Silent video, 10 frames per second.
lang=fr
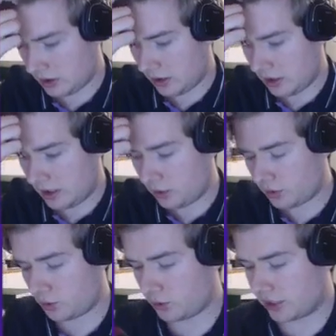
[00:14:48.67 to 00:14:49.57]
Il doit se
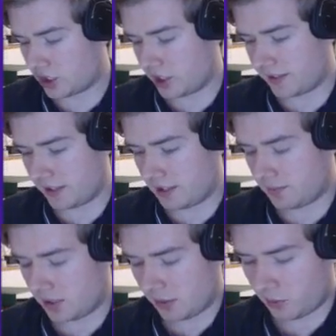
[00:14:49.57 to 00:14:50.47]
douter que j'ai séisme. Il
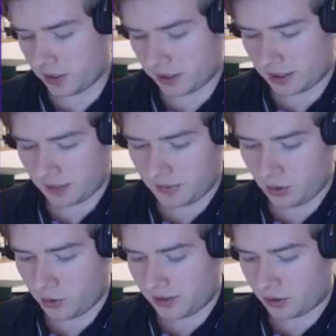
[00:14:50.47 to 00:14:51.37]
y a moyen qu'il ramène le
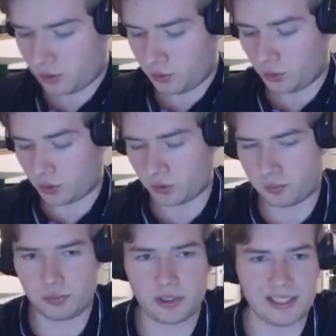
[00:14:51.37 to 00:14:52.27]
Xatu. Donc je
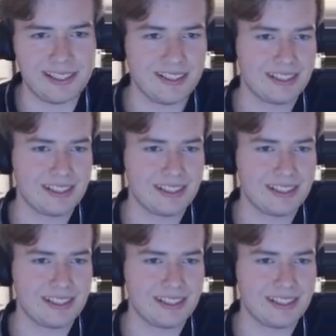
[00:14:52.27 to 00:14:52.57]
pourrais